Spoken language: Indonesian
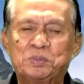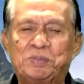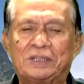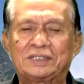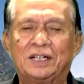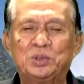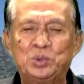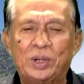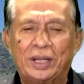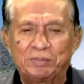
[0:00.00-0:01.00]
pasal
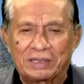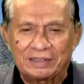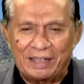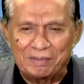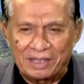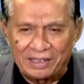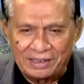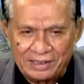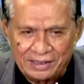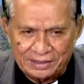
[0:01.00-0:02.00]
2 ayat pertama.
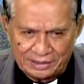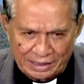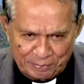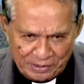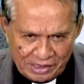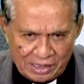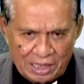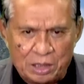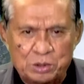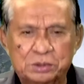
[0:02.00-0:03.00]
Tetapi
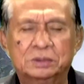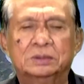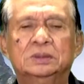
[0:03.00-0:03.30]
engkau